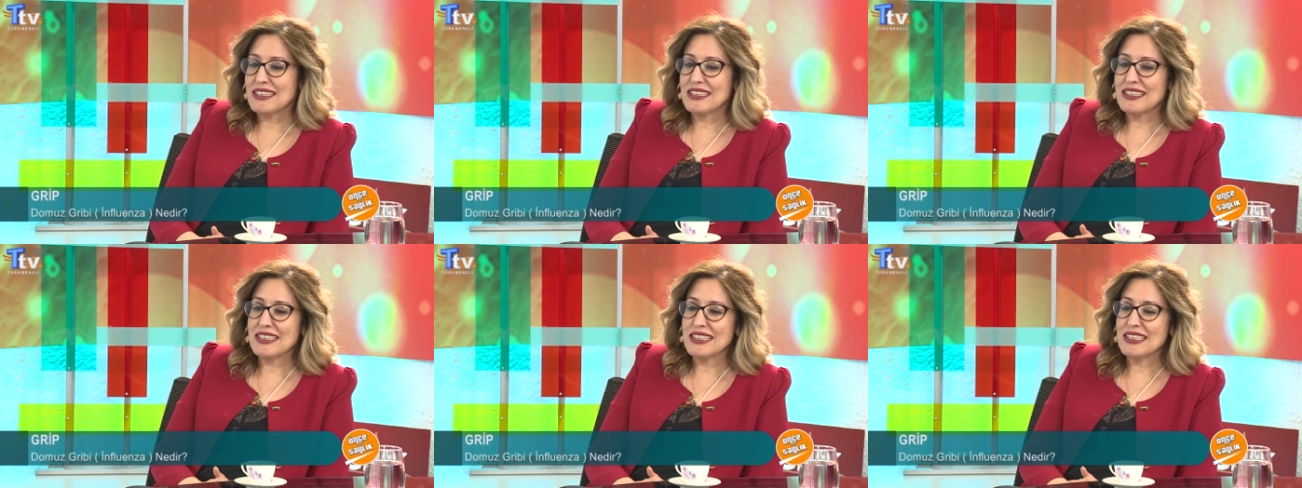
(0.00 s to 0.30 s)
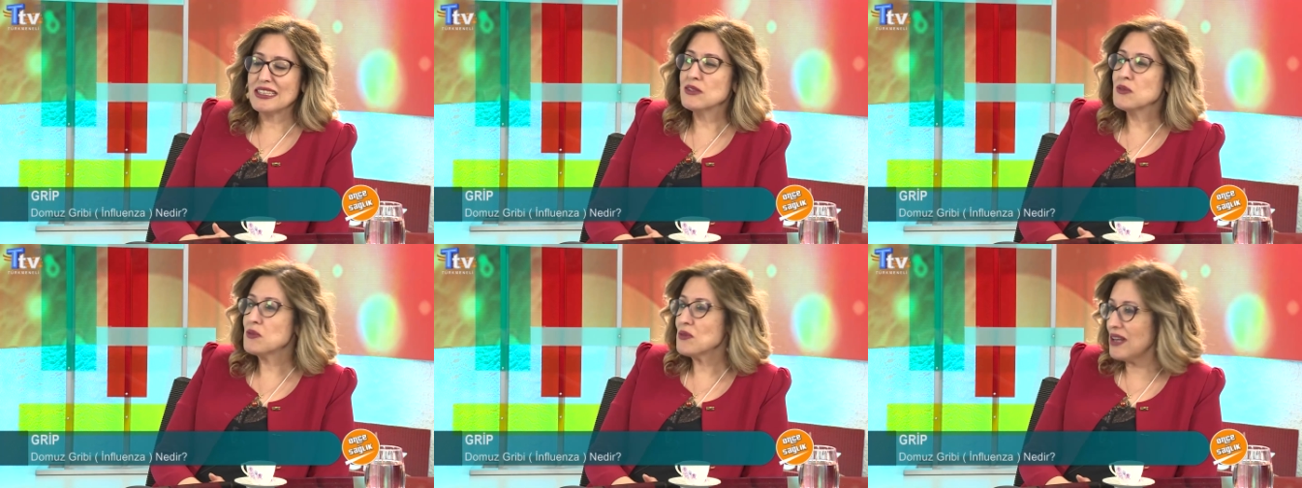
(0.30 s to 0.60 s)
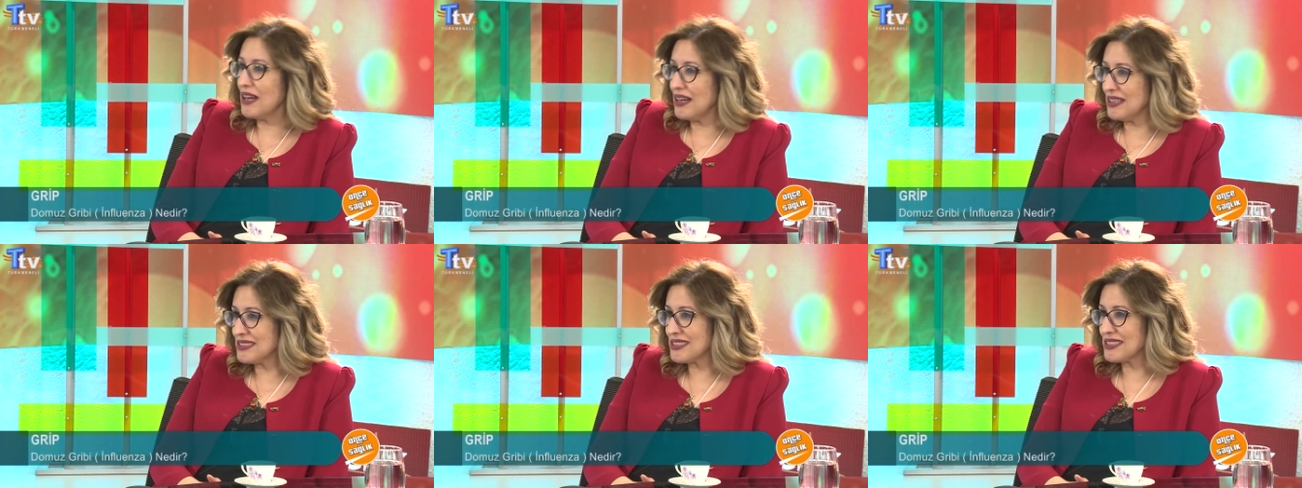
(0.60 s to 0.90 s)
Ee,
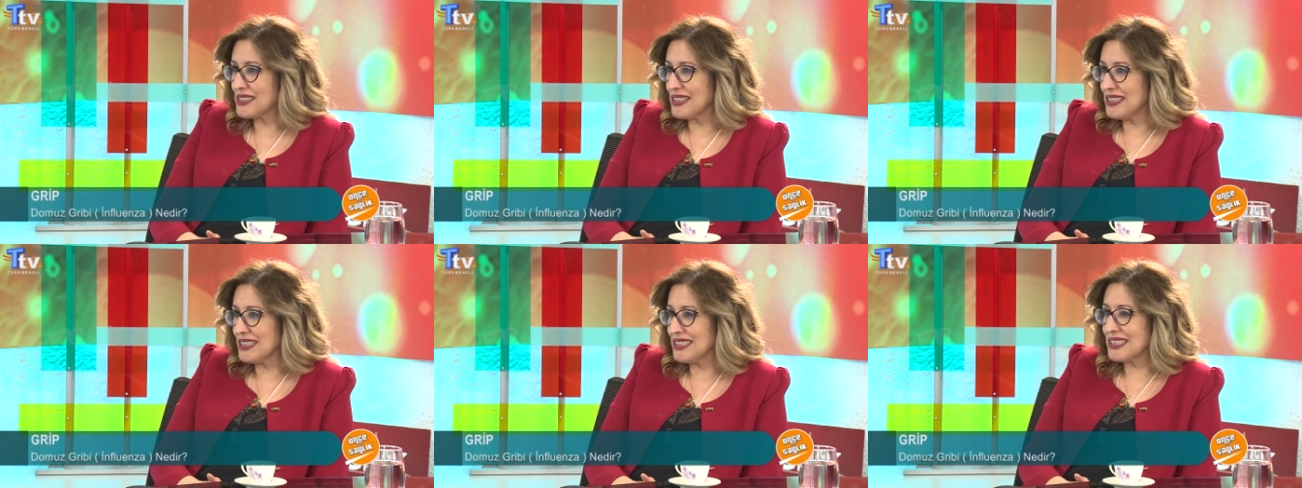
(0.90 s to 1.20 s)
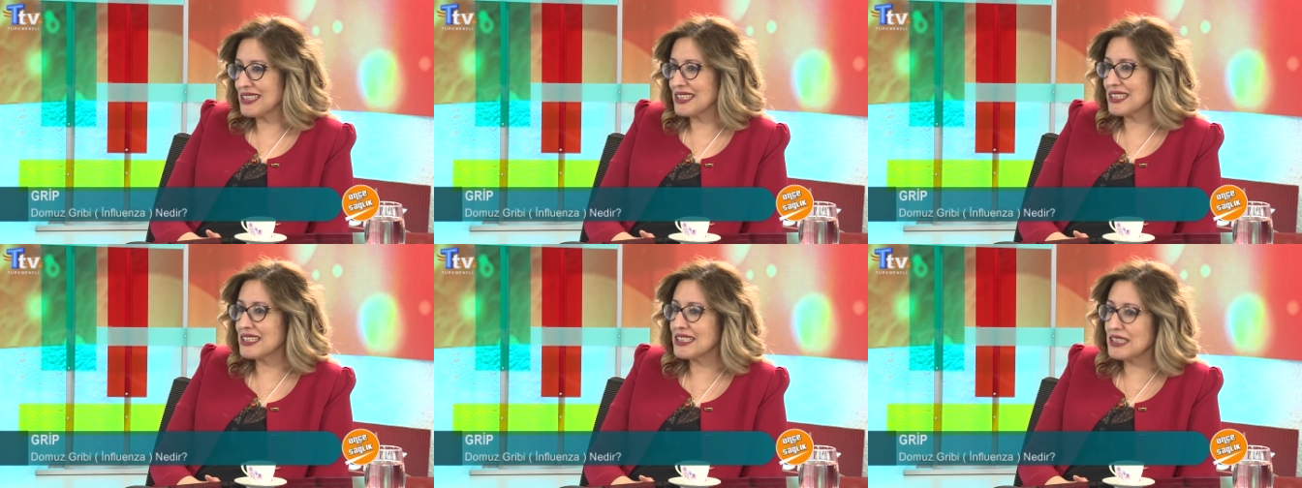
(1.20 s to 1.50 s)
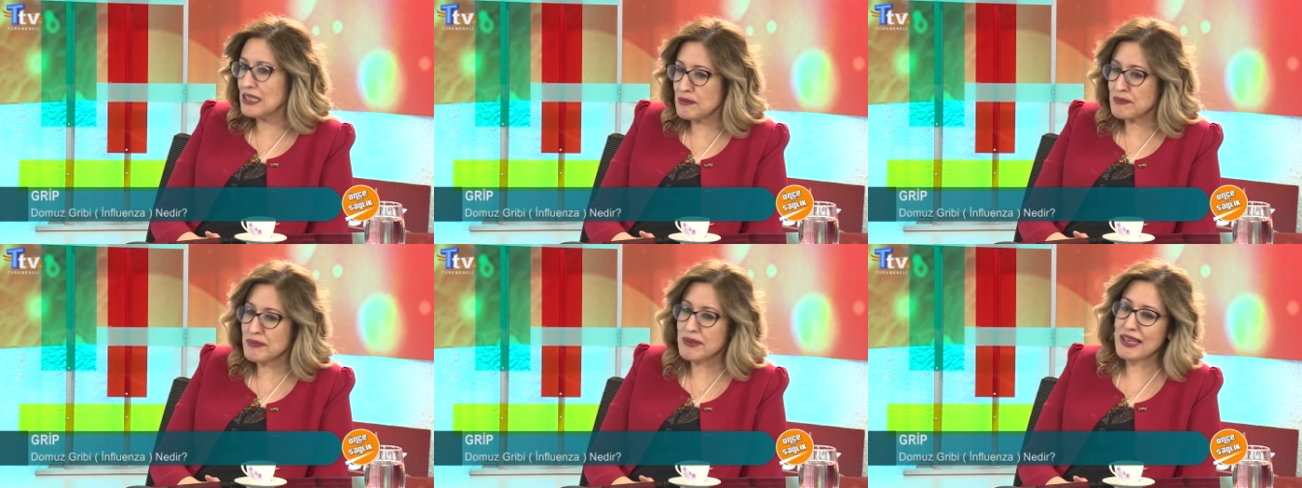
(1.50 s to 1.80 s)
influenza
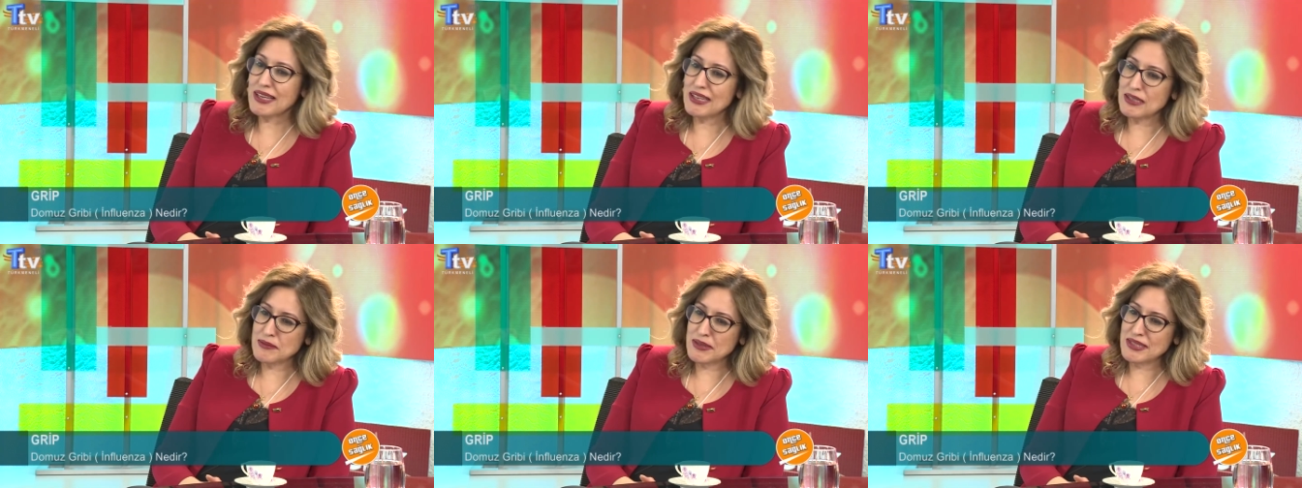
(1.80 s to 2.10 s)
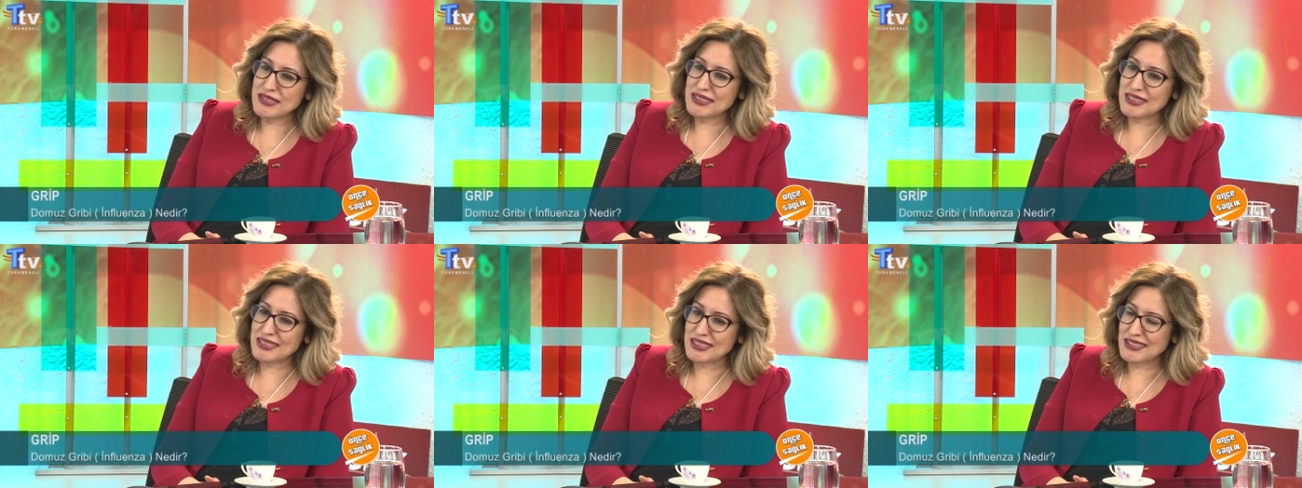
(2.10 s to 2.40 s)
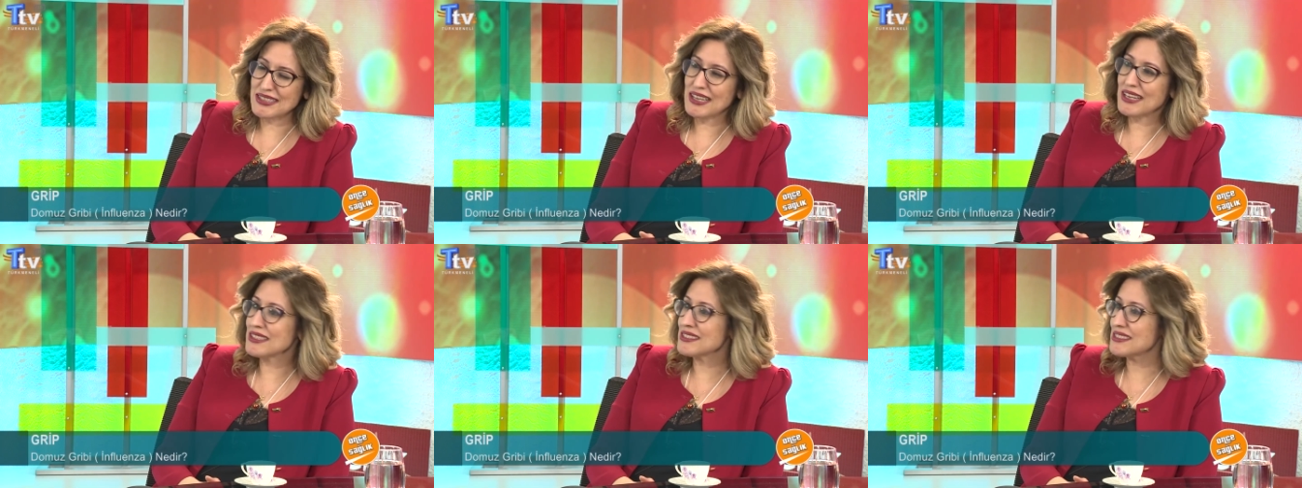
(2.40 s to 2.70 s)
grip
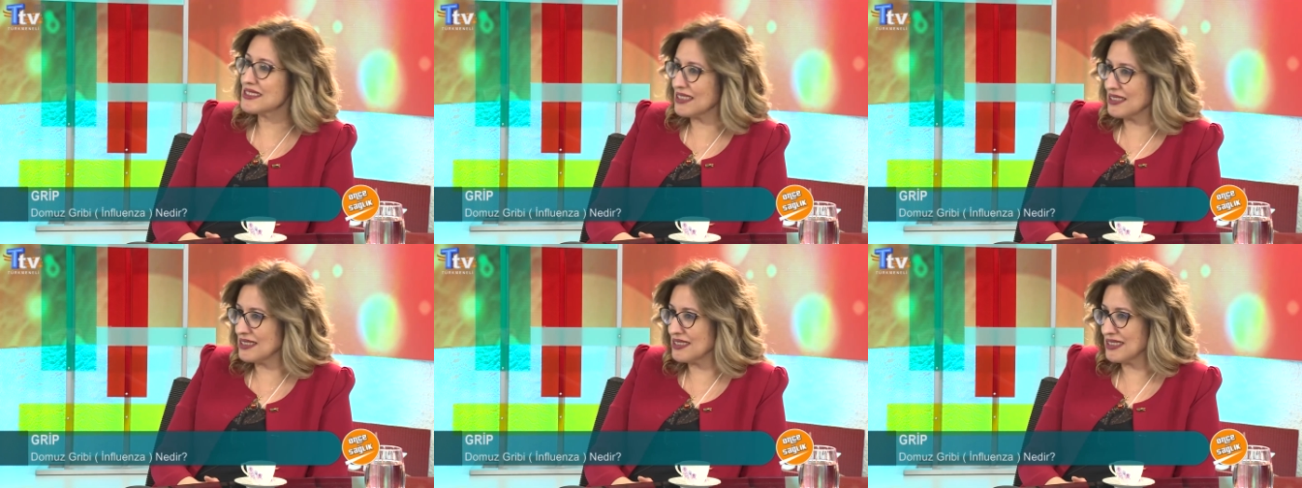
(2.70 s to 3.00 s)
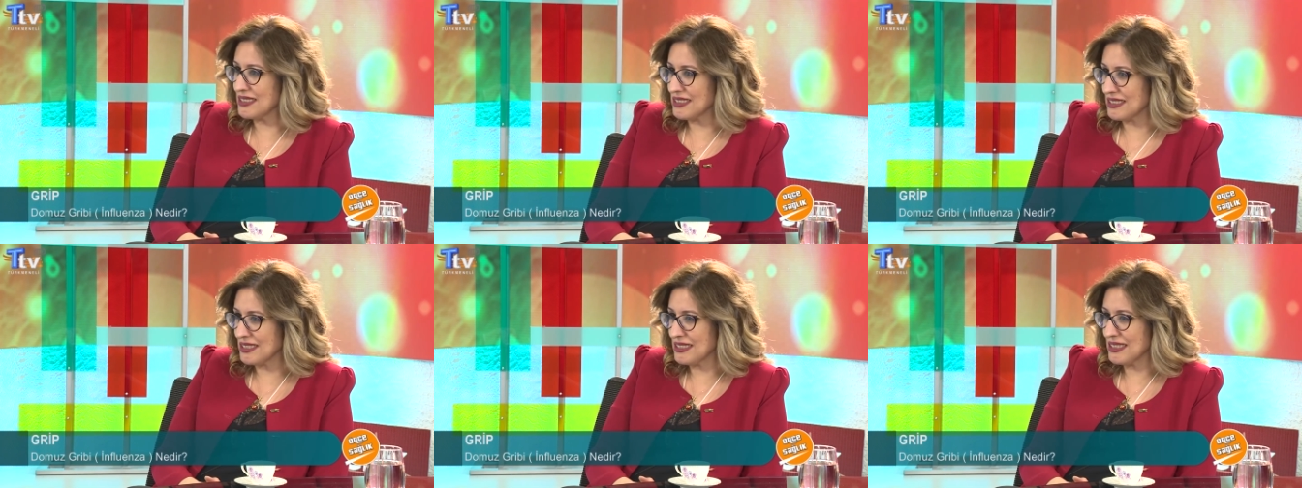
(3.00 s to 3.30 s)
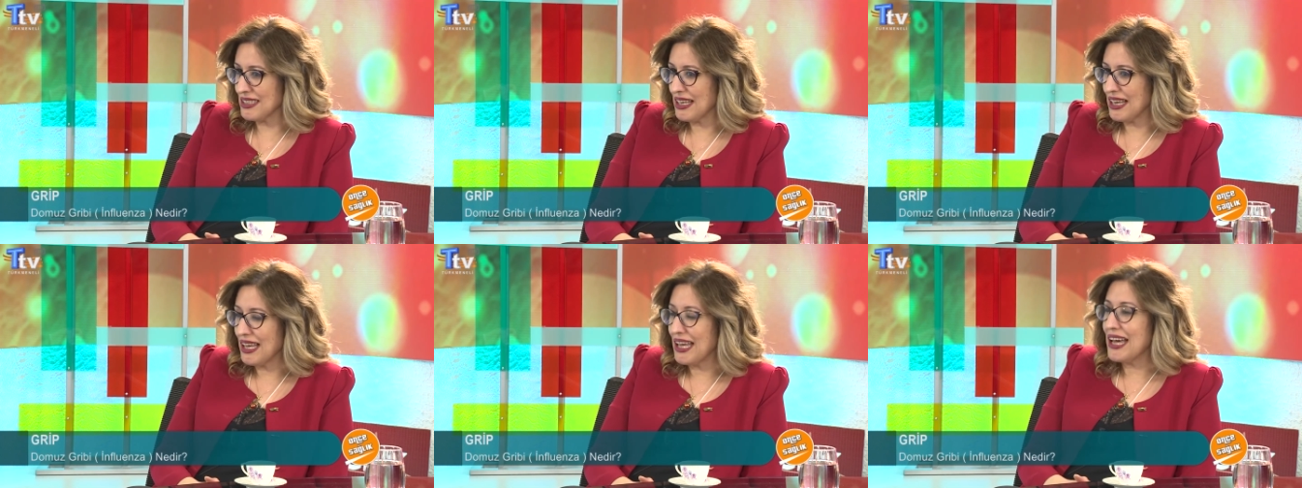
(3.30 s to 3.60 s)
kelimesinin
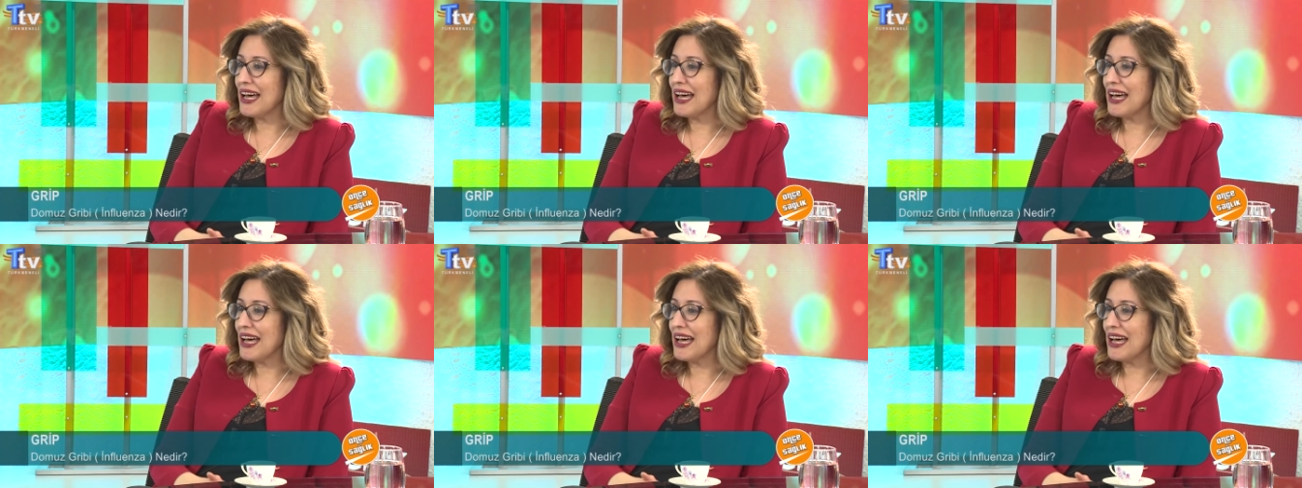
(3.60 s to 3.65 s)
hastalığının